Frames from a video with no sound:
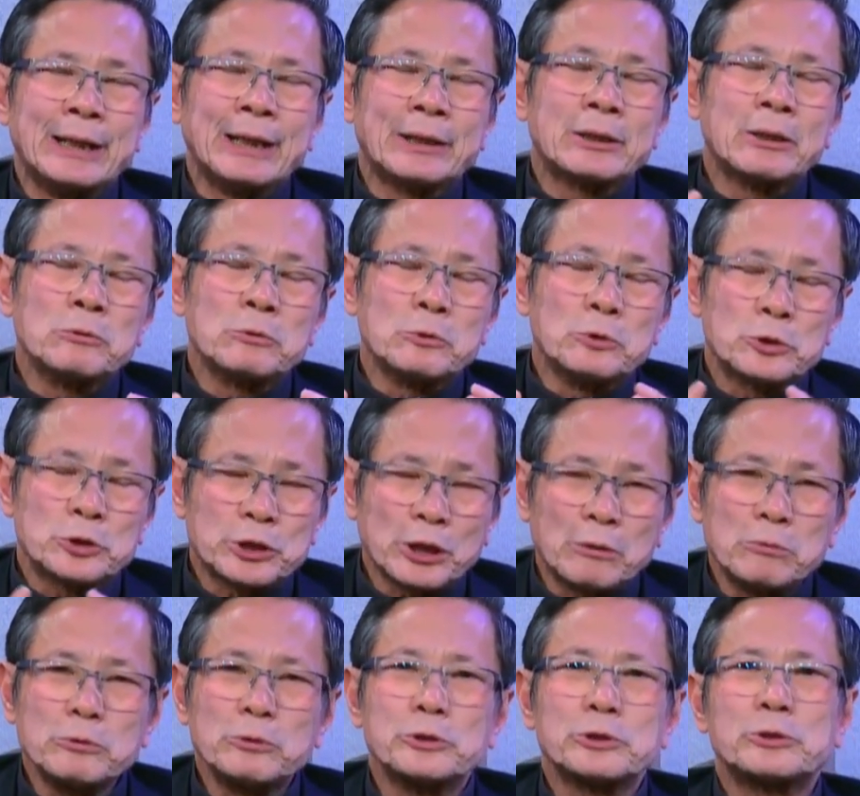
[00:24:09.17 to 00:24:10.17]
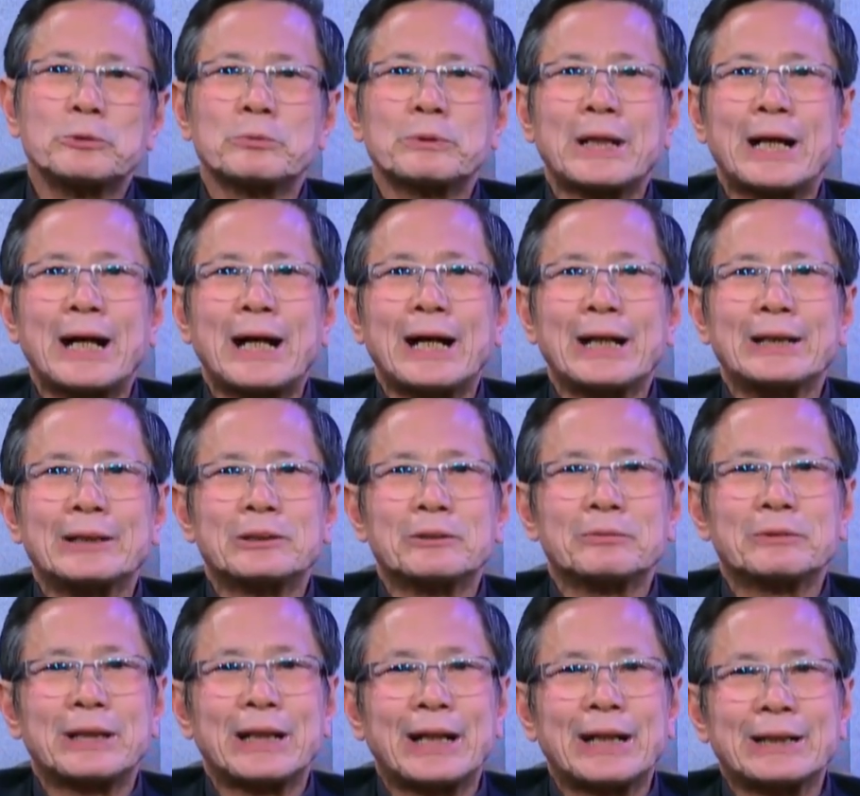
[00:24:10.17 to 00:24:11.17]
là trong cuộc sống của chúng ta
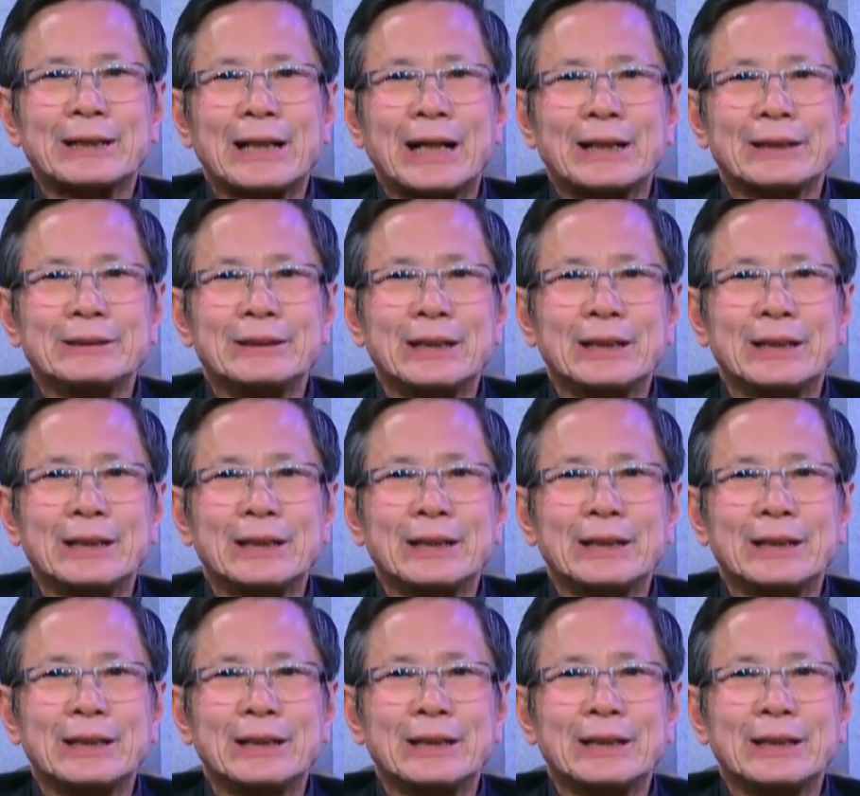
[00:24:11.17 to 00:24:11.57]
chúng ta đã